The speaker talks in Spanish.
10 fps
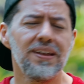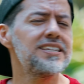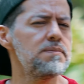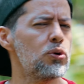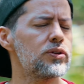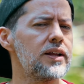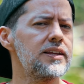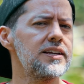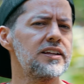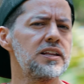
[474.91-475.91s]
Es
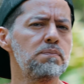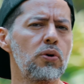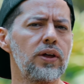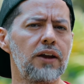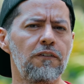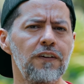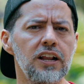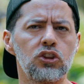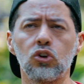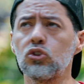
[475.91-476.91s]
importante este tipo de
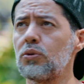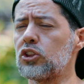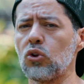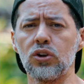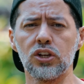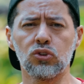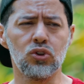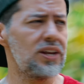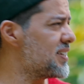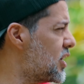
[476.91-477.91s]
filtros, sobre todo en
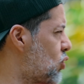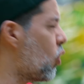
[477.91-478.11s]
estos días que son